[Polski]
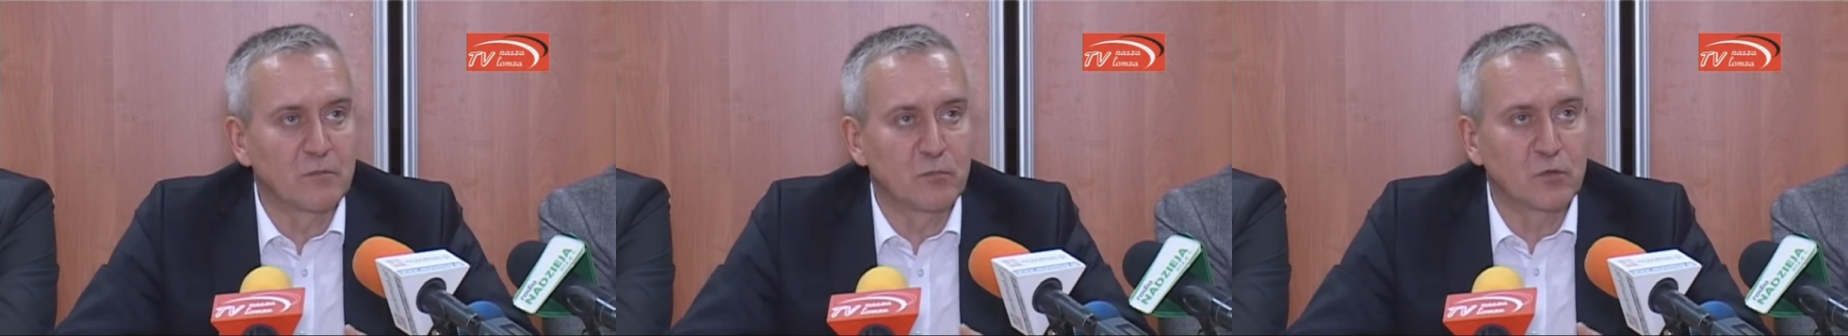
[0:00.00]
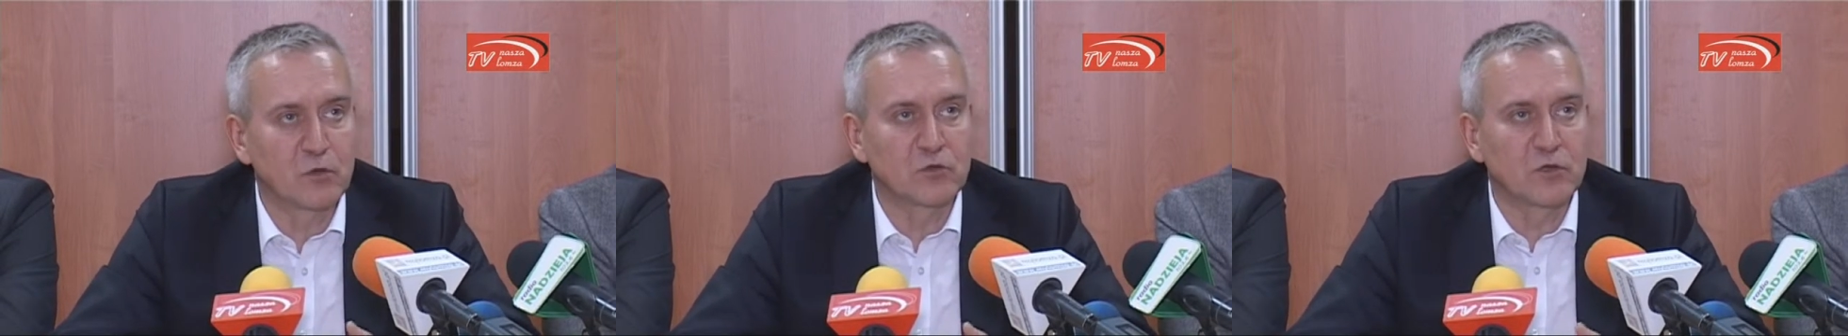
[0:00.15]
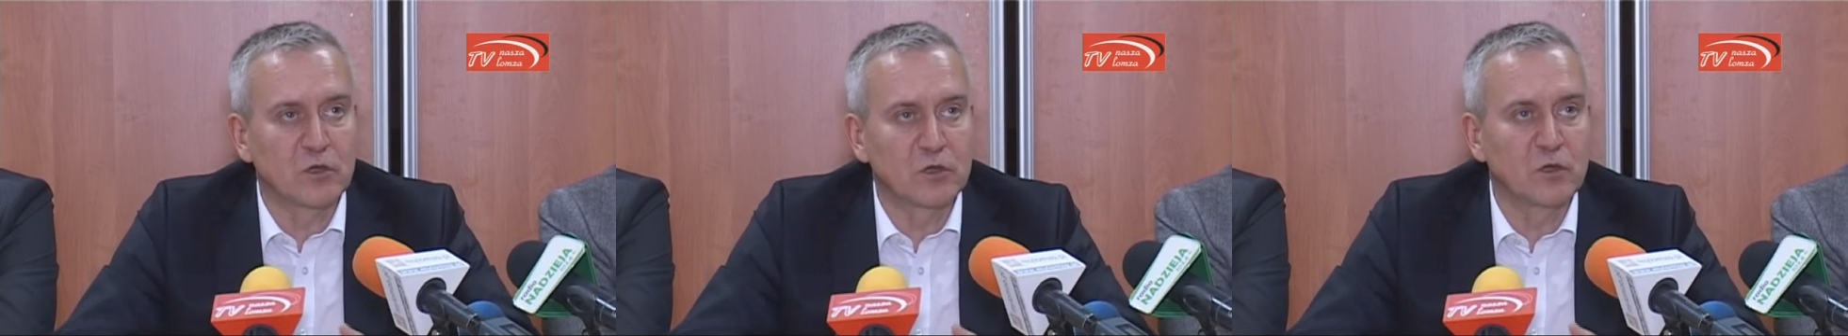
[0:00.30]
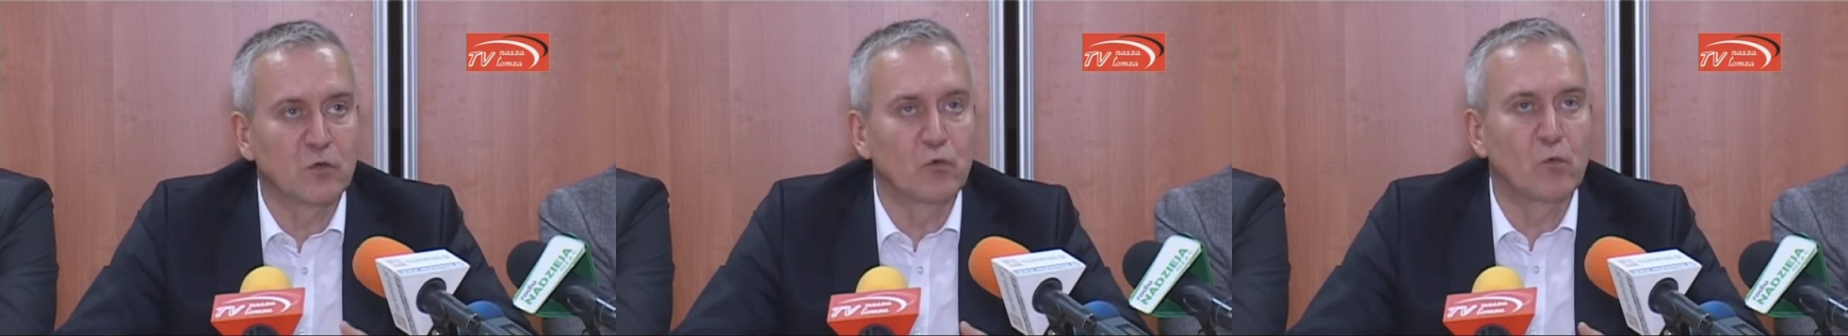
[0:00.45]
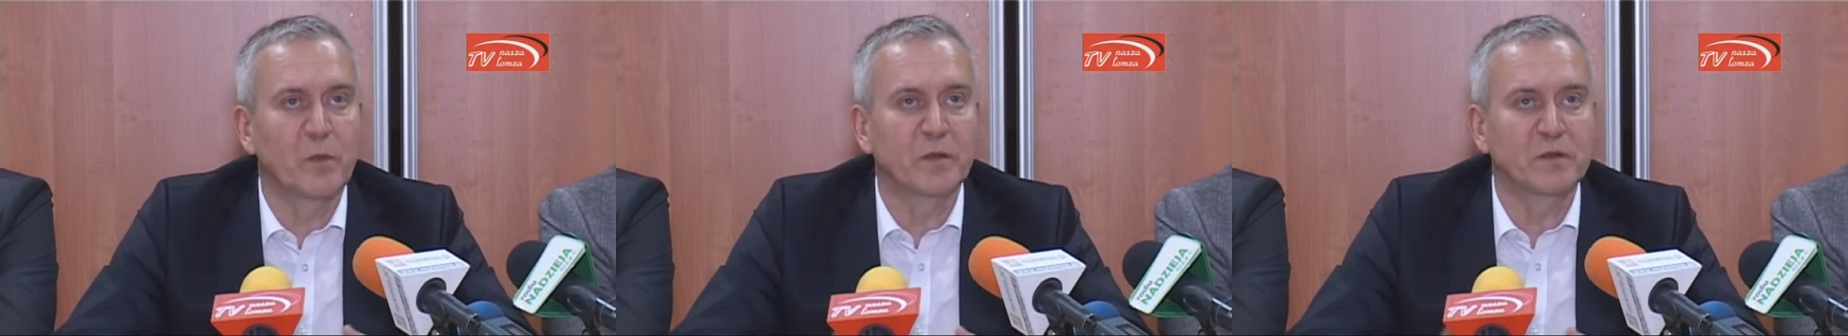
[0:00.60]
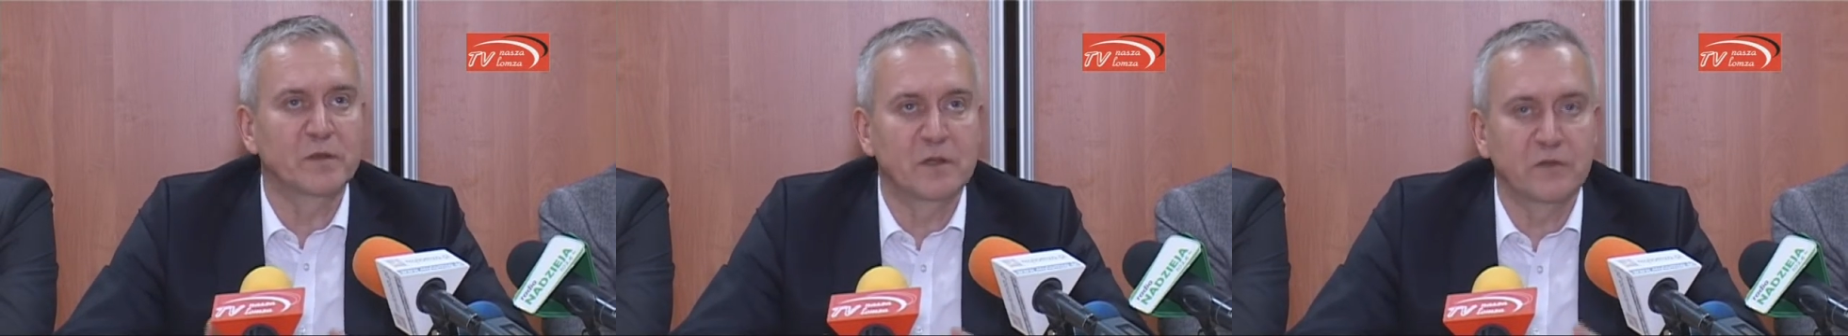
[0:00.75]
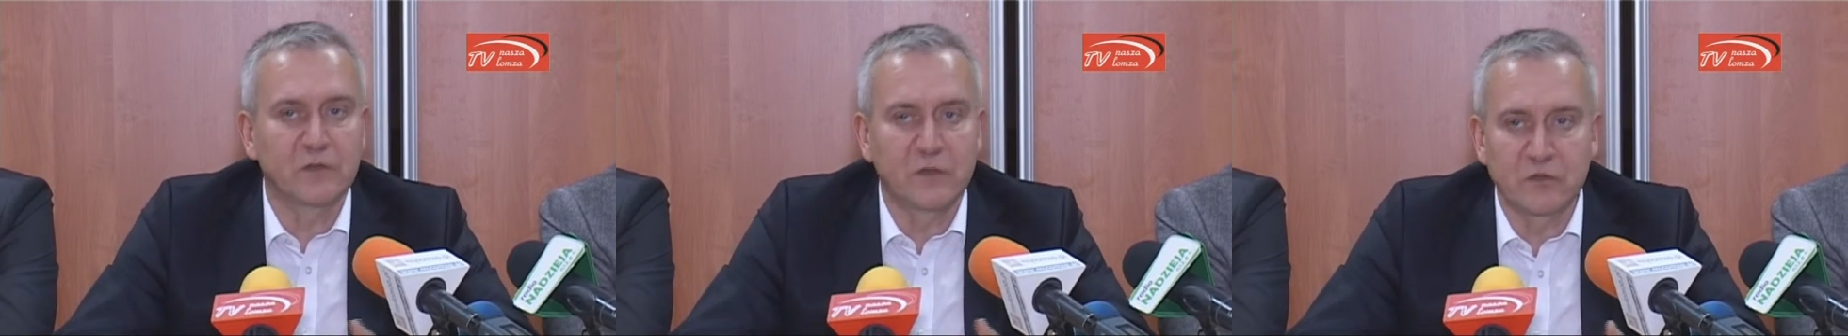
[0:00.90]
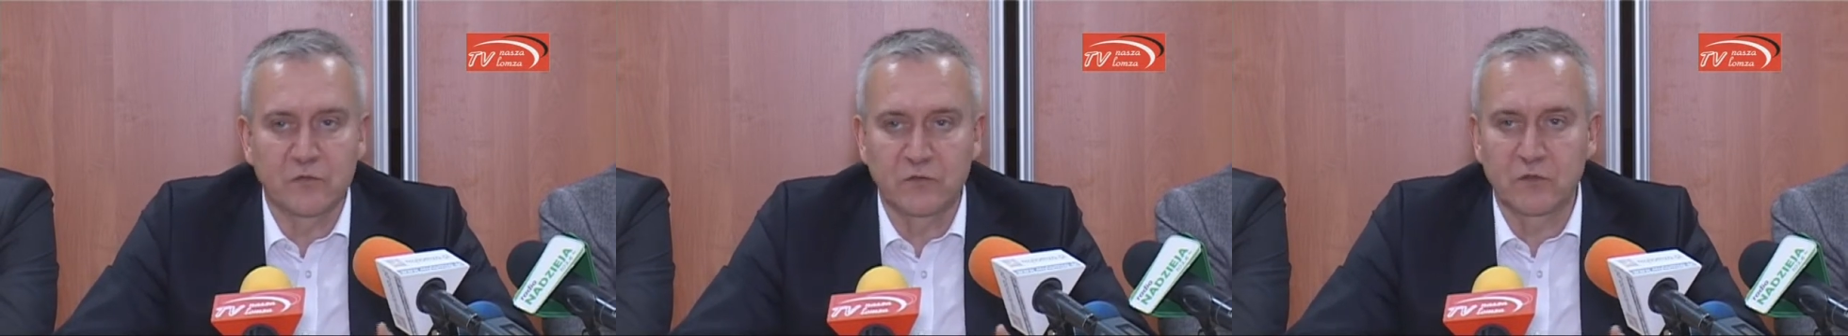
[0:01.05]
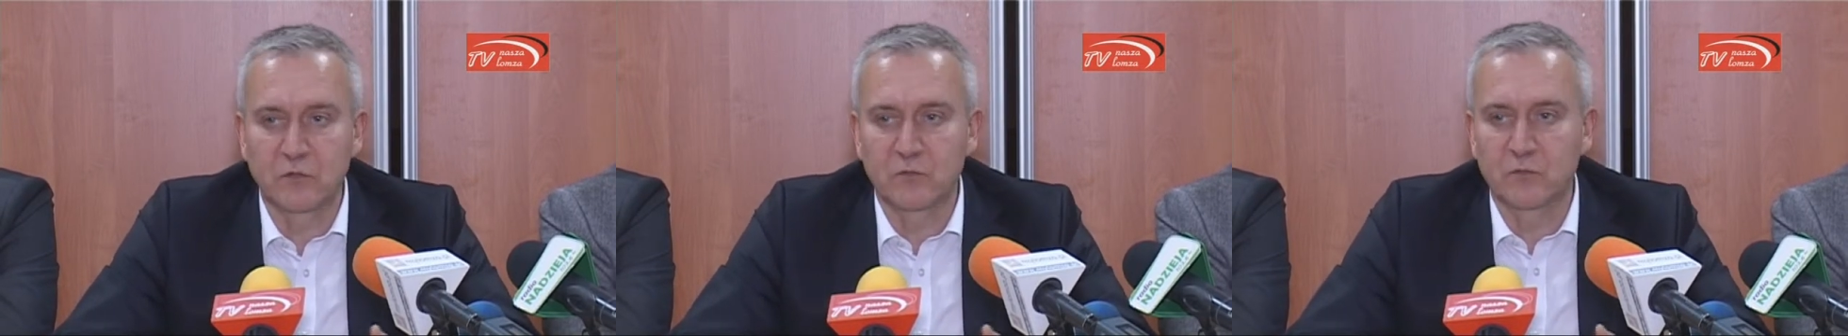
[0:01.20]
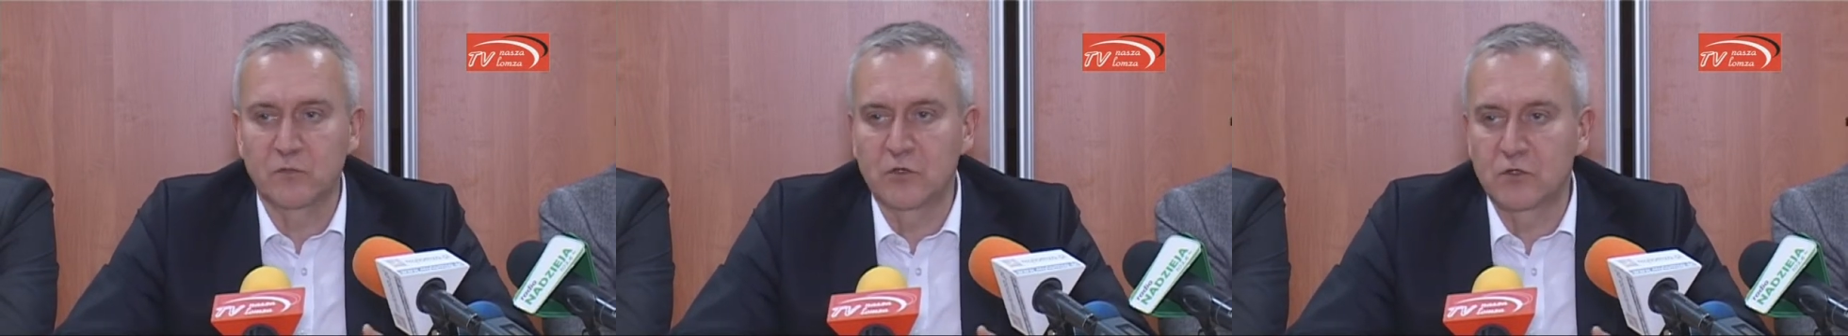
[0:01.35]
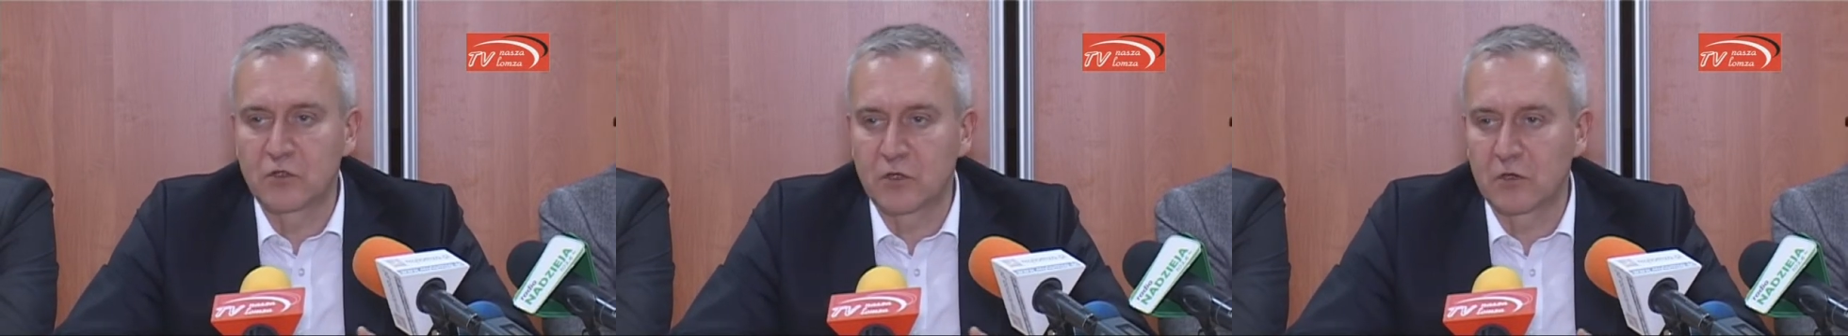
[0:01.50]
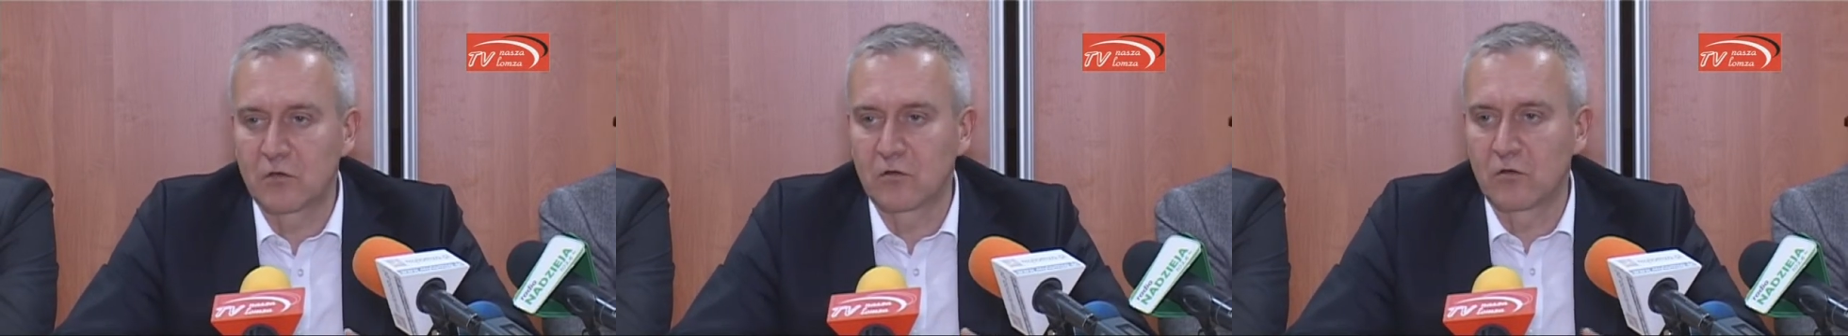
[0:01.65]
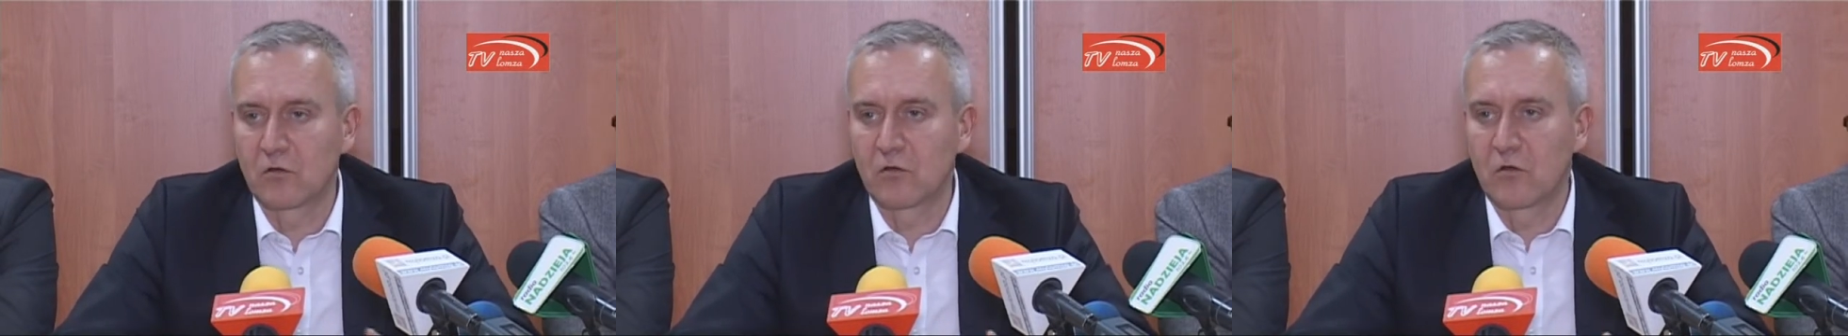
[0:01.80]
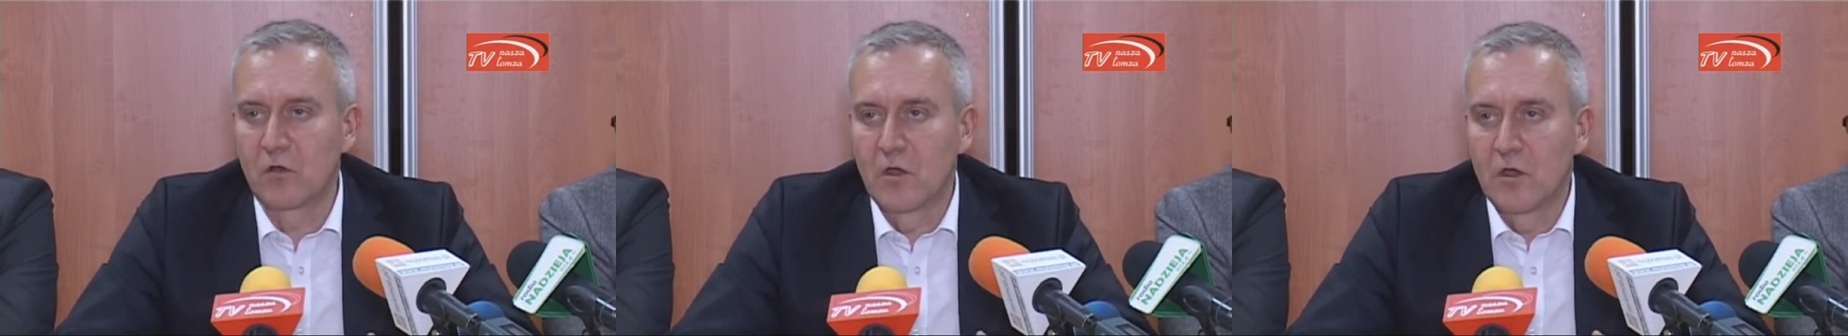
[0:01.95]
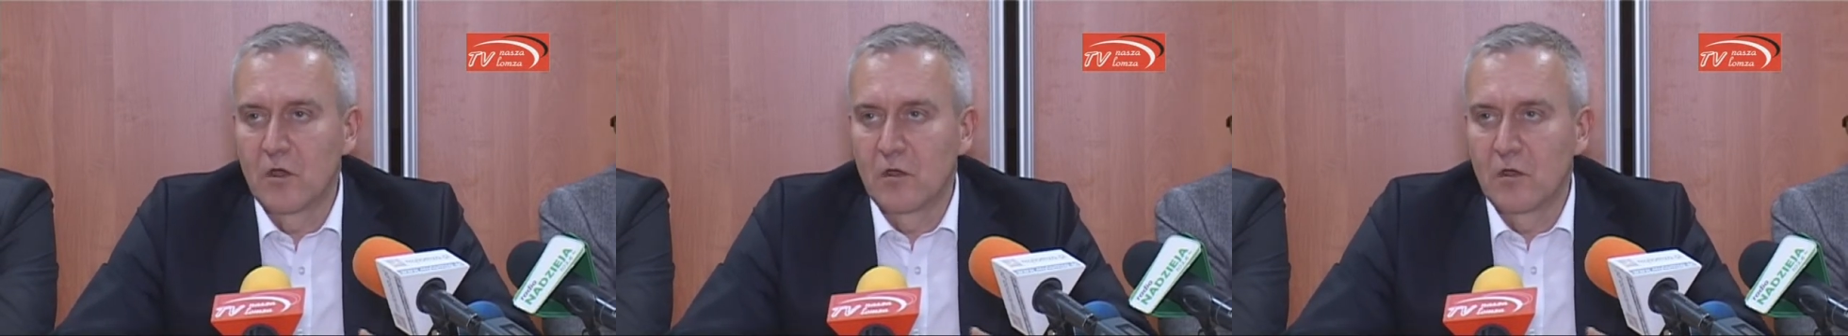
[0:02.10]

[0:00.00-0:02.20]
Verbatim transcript: Proszę nie upatrywać w tym niczego